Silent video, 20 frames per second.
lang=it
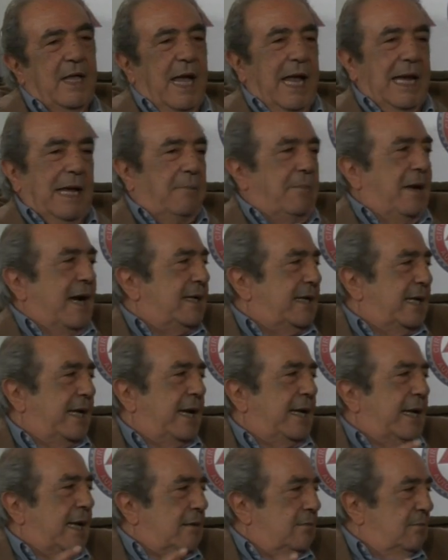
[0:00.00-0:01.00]
e la macchina
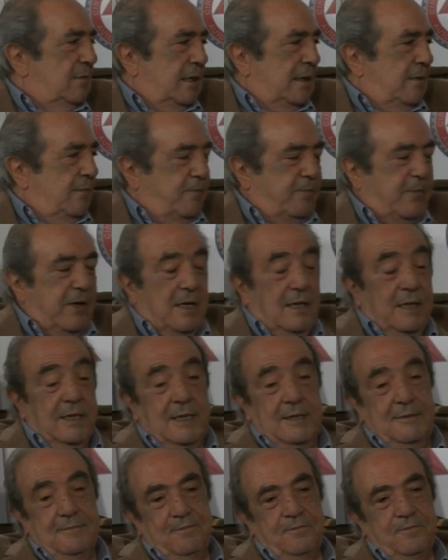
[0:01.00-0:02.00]
era lì per
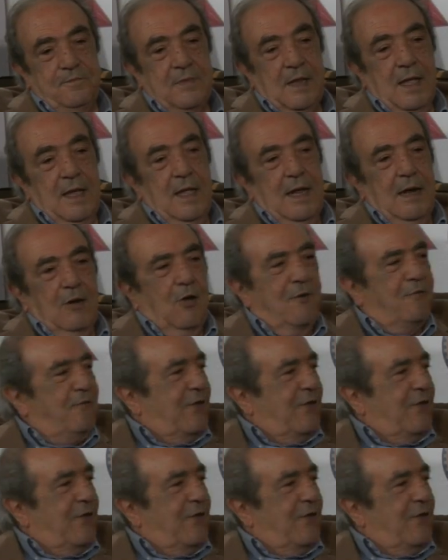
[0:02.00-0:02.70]
lì. Lo